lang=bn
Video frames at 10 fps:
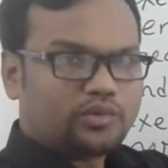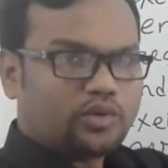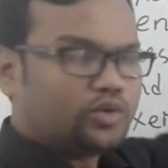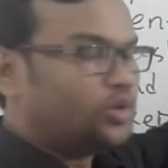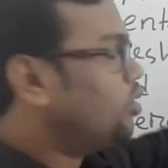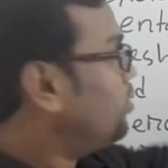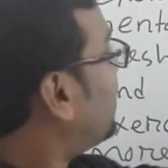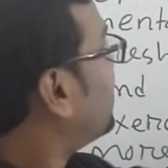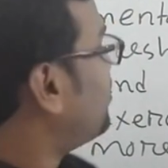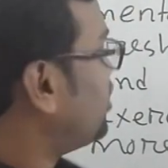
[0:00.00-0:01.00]
গত
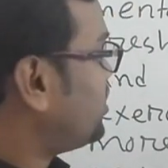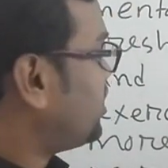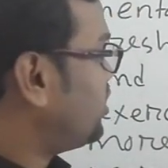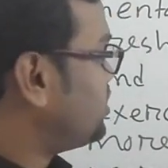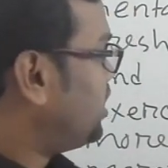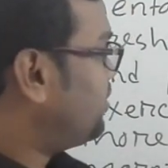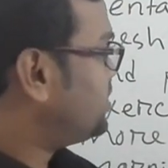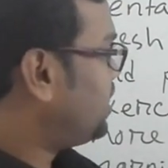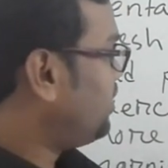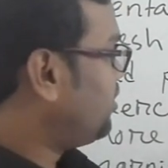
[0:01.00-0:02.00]
ঢাকা বোর্ডেরটা করেছিলাম
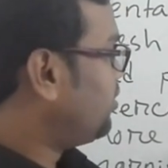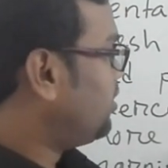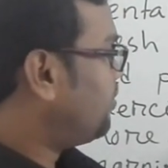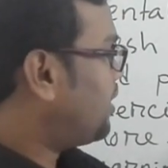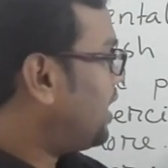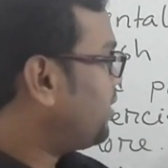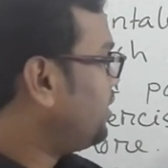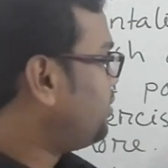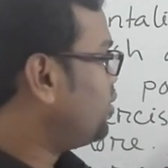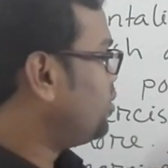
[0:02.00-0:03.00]
যে
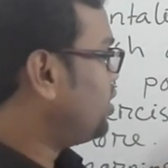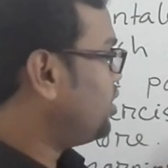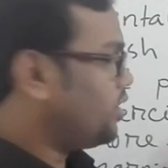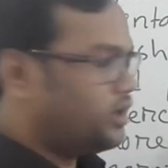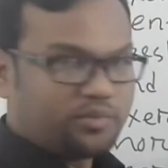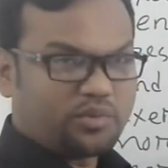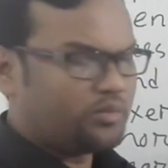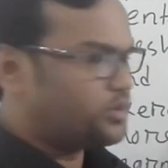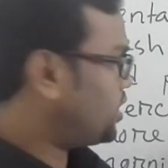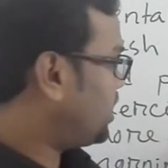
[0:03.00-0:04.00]
ভার্বের পূর্বে হলো রিলেটিভ প্রোনাউন
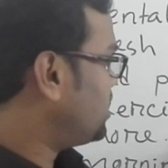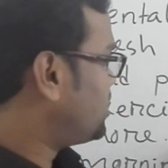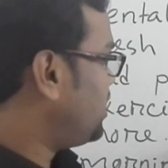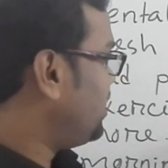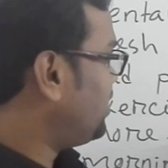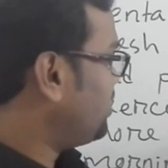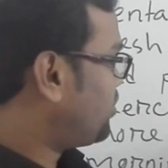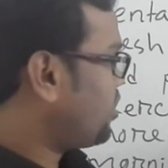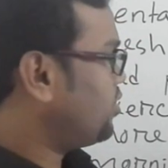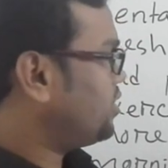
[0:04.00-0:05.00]
বসে এখানে সেই রিলেটিভ
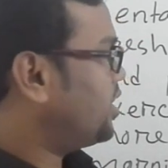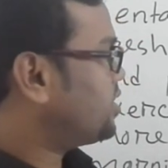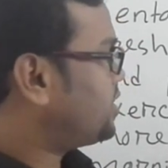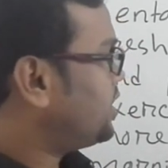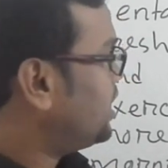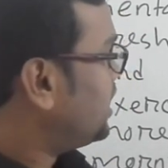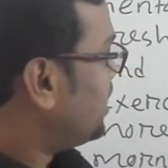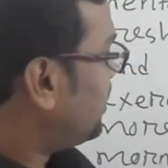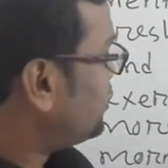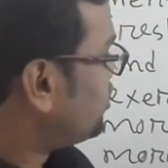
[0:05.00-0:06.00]
প্রোনাউনই দেওয়া আছে
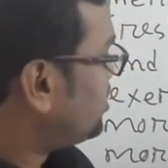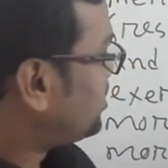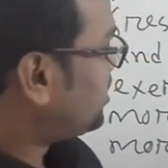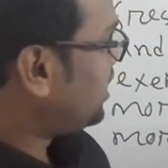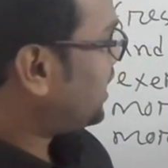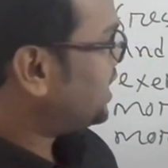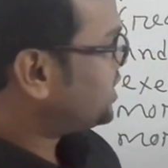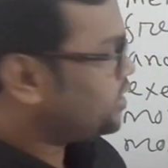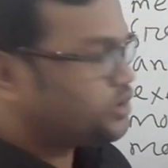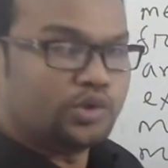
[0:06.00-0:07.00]
এখানে শুনে থাকলে এখানে
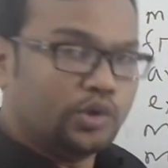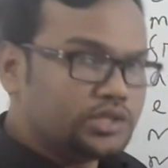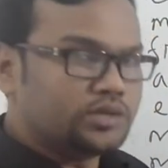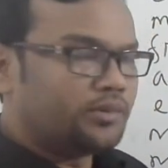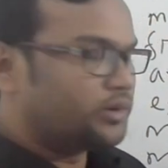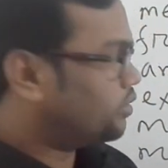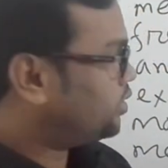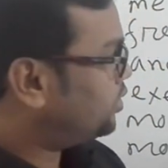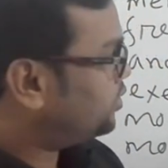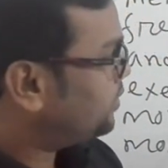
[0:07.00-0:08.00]
সেই হুইসই ব্যবহার
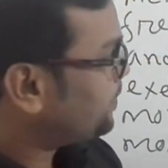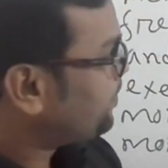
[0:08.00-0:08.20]
করতে হতো